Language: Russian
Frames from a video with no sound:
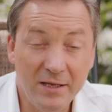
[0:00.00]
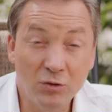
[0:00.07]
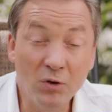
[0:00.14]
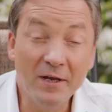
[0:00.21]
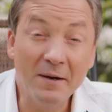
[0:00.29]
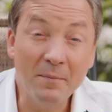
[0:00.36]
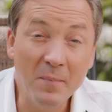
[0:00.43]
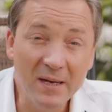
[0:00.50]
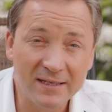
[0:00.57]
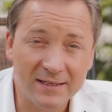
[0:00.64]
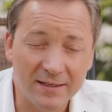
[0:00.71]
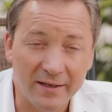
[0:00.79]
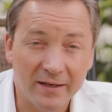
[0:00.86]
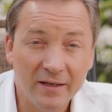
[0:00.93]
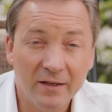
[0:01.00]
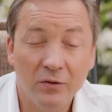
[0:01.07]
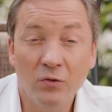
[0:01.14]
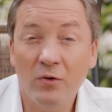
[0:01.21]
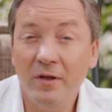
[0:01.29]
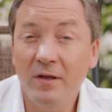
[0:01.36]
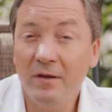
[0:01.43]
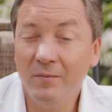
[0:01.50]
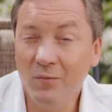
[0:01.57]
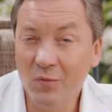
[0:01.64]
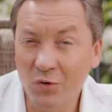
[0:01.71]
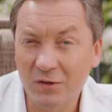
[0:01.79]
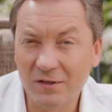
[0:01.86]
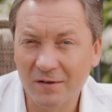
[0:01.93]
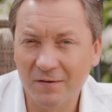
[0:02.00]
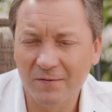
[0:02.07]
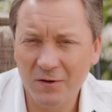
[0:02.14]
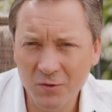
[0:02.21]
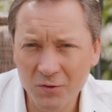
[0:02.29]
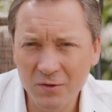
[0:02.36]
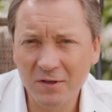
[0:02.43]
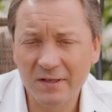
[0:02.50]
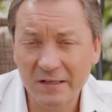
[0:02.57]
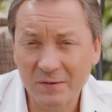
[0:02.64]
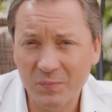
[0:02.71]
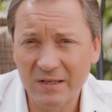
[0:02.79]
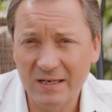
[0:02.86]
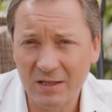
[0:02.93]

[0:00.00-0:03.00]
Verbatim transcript: Не только мысли, но и эмоции выходят из-под